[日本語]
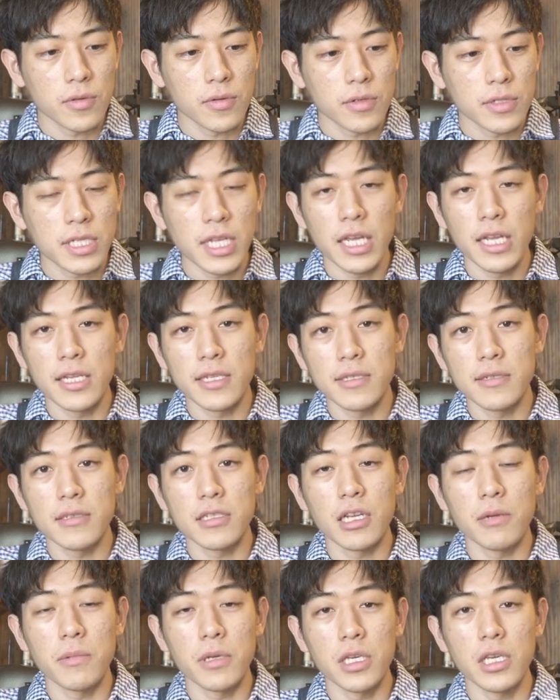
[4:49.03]
整理する
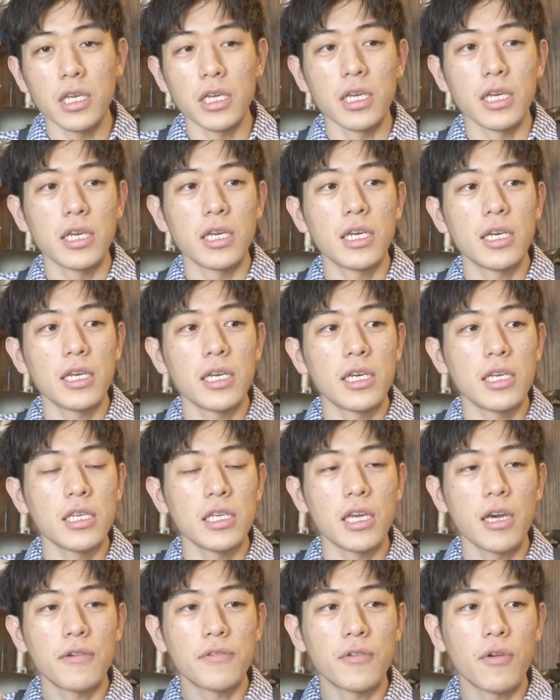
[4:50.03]
ために
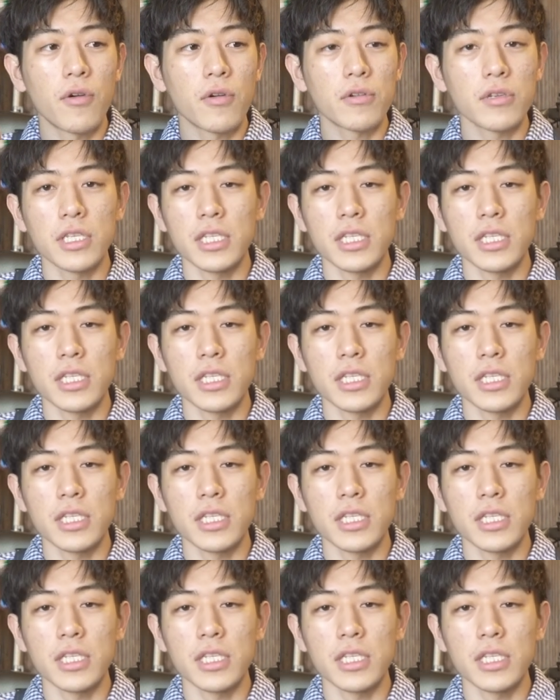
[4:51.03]
ヤフオク